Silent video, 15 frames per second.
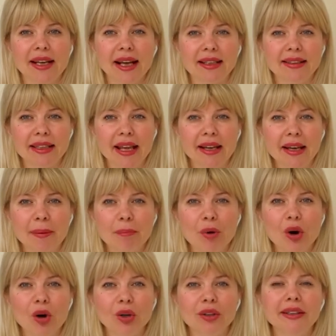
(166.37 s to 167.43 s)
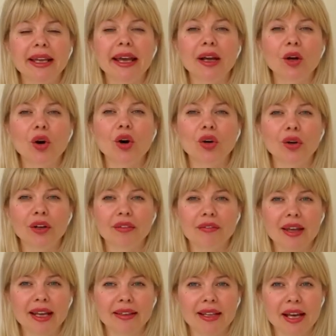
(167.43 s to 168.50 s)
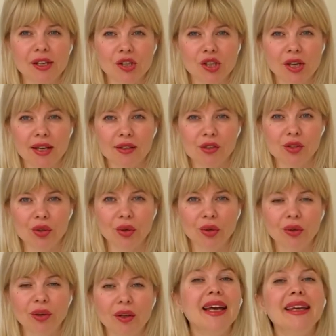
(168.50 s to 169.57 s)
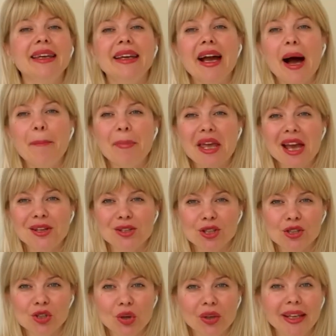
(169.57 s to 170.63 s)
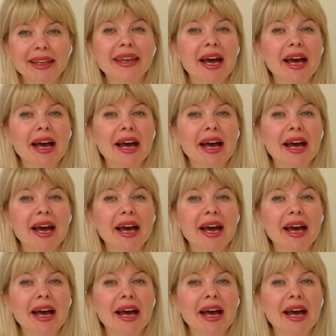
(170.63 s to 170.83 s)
catene bold e color verde accesso, i capi e accessori che